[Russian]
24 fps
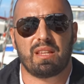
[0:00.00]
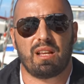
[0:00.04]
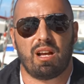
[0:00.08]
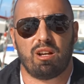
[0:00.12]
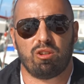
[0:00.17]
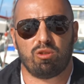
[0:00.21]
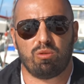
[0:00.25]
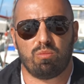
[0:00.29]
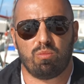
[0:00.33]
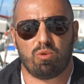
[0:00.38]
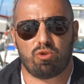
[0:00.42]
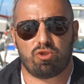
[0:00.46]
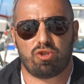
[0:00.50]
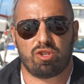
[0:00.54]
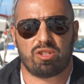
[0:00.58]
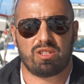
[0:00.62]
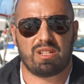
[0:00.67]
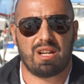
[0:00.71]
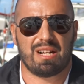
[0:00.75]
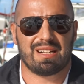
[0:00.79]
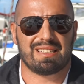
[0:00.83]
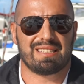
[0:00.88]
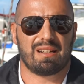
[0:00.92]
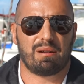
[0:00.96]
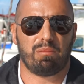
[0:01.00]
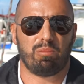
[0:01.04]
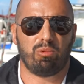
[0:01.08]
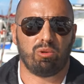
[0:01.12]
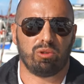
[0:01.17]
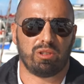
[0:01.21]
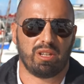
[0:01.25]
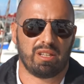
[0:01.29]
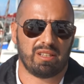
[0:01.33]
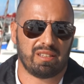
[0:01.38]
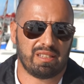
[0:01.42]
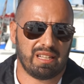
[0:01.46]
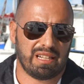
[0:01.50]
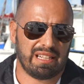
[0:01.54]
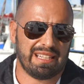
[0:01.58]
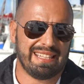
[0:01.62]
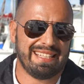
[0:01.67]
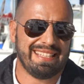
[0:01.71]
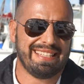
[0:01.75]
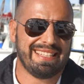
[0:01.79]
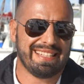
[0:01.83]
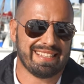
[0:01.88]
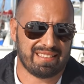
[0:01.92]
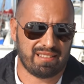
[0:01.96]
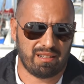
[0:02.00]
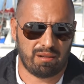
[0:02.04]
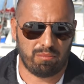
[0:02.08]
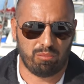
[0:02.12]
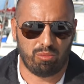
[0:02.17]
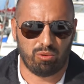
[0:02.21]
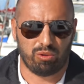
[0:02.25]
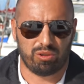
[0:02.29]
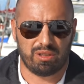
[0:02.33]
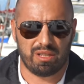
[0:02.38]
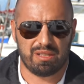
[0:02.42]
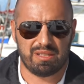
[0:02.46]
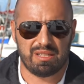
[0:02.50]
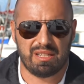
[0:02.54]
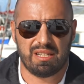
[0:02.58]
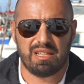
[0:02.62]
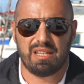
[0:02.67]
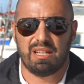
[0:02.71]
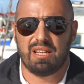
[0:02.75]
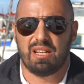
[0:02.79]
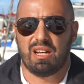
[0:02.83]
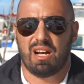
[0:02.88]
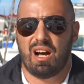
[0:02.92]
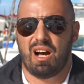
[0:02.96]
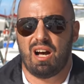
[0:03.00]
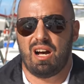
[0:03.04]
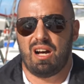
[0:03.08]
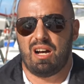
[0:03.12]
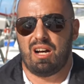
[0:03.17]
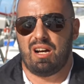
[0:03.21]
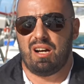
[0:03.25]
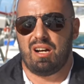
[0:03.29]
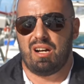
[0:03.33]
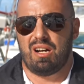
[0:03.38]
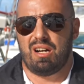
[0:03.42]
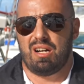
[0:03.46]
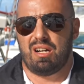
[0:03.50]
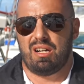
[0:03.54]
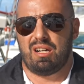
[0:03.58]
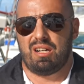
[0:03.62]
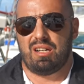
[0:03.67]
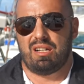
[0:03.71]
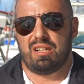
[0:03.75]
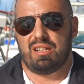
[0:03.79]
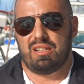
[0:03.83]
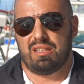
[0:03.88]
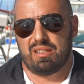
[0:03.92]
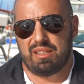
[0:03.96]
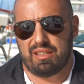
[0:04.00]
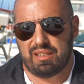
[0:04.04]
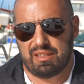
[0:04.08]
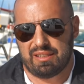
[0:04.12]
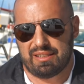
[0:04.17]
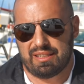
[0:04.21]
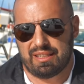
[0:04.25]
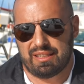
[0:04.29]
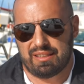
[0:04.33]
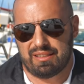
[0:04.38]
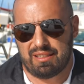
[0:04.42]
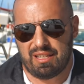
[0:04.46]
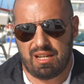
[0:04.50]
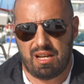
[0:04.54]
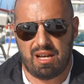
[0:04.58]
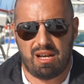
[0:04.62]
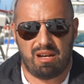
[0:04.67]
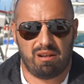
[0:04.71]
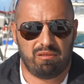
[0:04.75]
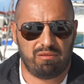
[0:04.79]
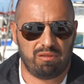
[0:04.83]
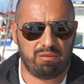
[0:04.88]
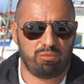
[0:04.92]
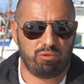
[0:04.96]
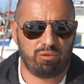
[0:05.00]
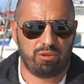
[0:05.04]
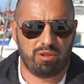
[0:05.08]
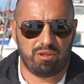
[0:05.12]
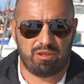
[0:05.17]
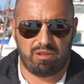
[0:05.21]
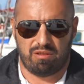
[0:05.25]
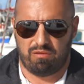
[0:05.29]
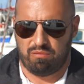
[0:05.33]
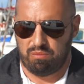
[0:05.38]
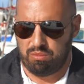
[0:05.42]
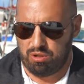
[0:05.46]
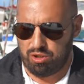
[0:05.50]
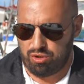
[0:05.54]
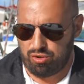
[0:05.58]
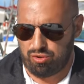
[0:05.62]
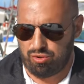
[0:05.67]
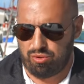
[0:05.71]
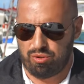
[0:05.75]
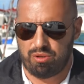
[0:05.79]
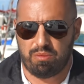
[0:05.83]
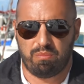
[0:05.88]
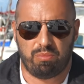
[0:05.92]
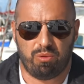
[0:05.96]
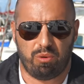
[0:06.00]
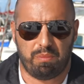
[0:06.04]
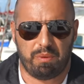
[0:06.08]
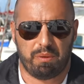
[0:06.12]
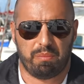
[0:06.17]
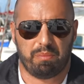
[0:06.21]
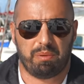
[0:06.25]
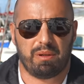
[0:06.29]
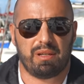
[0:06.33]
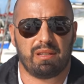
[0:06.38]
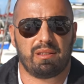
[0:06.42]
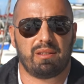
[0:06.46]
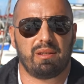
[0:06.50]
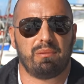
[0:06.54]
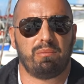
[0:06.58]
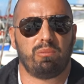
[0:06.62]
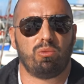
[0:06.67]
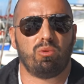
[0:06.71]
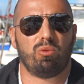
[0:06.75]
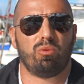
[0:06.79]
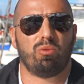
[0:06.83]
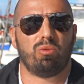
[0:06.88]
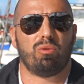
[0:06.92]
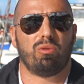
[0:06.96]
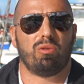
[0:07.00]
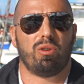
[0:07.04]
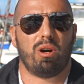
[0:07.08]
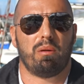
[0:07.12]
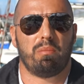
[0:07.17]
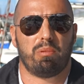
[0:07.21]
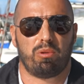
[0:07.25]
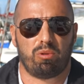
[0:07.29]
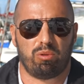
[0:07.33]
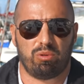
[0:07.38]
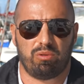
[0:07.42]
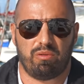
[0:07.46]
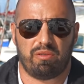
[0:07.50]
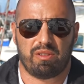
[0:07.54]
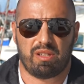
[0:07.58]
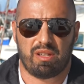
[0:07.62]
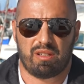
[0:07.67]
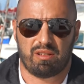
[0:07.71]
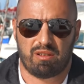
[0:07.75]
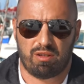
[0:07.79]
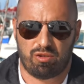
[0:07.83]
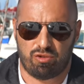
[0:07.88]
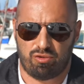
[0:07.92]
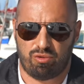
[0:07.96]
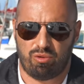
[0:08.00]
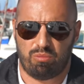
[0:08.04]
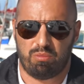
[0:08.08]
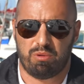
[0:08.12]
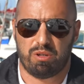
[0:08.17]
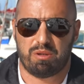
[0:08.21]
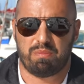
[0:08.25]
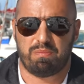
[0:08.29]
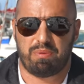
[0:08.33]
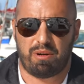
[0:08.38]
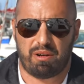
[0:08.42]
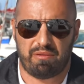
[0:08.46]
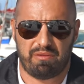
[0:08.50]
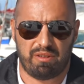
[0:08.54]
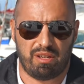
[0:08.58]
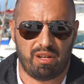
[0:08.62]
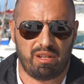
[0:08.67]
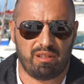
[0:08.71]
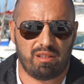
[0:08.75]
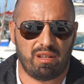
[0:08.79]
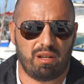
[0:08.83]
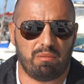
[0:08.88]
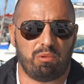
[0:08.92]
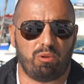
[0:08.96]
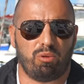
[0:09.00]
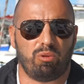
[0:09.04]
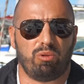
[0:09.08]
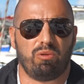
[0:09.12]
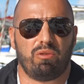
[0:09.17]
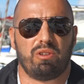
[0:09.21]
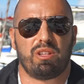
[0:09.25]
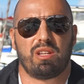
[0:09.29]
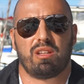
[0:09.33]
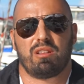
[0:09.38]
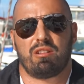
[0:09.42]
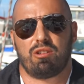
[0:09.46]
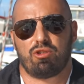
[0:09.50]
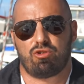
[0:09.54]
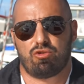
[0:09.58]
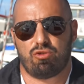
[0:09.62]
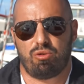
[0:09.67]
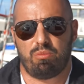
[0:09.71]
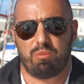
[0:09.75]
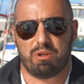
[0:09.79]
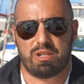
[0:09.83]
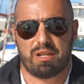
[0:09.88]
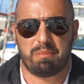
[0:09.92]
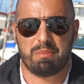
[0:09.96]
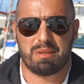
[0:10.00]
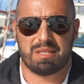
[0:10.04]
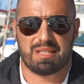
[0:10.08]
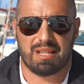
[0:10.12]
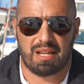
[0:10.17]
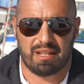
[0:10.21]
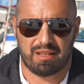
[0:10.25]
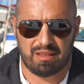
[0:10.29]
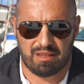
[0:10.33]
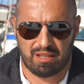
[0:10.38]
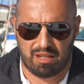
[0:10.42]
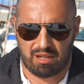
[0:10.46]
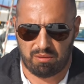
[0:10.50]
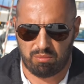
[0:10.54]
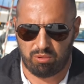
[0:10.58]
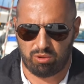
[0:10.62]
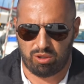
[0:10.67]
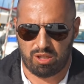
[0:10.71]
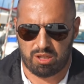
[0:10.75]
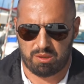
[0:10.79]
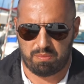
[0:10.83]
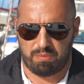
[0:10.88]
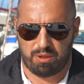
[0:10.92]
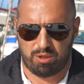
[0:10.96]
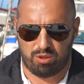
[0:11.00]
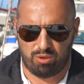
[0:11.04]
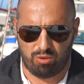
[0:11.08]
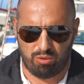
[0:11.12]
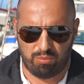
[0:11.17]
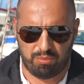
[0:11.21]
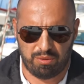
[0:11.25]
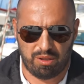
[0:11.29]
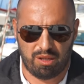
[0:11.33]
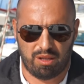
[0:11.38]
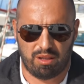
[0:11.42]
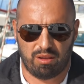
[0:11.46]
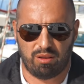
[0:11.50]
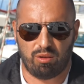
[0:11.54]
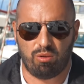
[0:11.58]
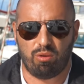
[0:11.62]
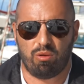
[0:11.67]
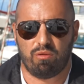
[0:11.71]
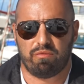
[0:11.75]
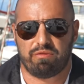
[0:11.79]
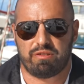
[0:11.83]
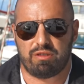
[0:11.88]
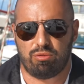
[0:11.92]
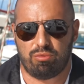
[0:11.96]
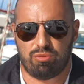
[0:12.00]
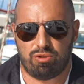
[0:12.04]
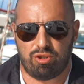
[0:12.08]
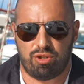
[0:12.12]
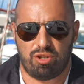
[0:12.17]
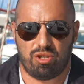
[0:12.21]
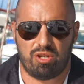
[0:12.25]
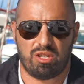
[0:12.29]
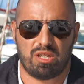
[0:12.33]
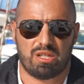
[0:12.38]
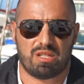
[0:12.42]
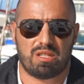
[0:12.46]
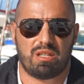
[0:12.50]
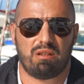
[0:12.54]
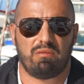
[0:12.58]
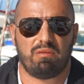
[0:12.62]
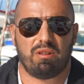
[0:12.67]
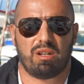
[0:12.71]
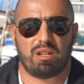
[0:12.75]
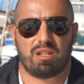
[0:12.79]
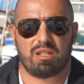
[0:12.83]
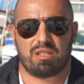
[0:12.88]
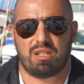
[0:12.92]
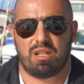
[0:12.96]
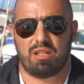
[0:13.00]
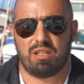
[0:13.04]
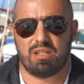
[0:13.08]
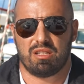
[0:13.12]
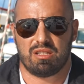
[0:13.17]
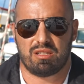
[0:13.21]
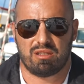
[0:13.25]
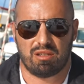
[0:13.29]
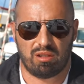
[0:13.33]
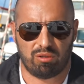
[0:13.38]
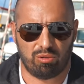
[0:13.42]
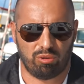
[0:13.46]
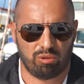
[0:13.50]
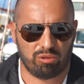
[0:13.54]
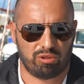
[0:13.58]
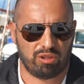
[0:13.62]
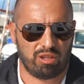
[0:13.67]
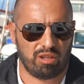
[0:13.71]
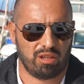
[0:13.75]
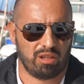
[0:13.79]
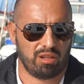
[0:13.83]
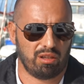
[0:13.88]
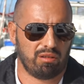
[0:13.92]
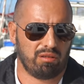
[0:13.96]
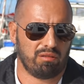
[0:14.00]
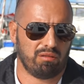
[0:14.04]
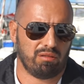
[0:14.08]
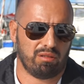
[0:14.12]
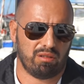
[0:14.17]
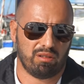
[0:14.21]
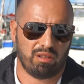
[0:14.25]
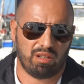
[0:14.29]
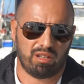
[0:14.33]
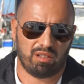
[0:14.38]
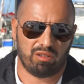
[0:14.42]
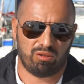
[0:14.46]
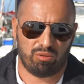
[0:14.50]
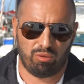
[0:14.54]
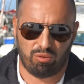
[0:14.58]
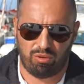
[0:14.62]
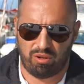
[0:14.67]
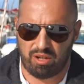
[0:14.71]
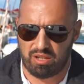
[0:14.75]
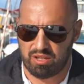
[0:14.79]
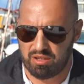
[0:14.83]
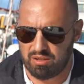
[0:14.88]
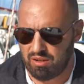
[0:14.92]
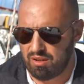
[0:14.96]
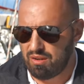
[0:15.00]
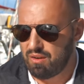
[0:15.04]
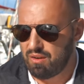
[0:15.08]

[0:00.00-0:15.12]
оно может как сработать, так и не сработать, а тогда вы будете в большой попе. Поэтому оборудование должно быть проверено, оборудование должно быть обязательно работоспособно, но в случае, если вы оказались на лодке, на которой